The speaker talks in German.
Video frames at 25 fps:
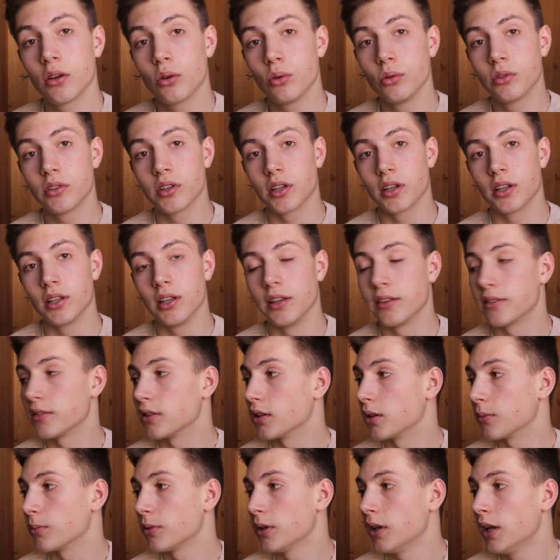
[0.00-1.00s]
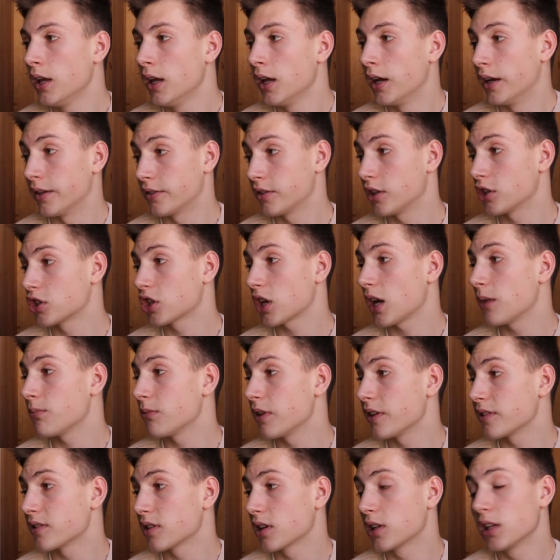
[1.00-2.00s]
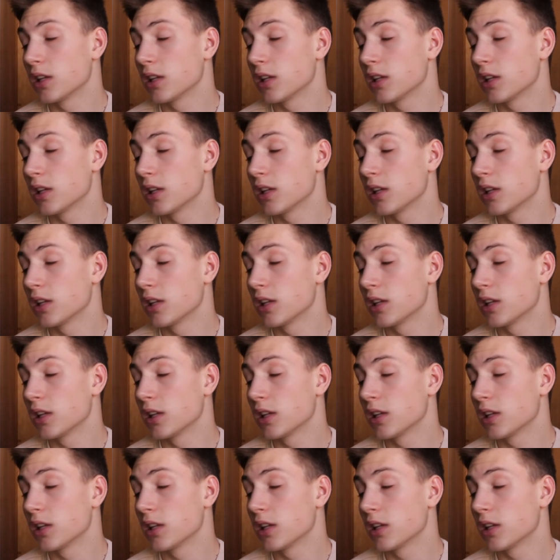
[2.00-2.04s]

runtergelesen habe. Also er schreibt also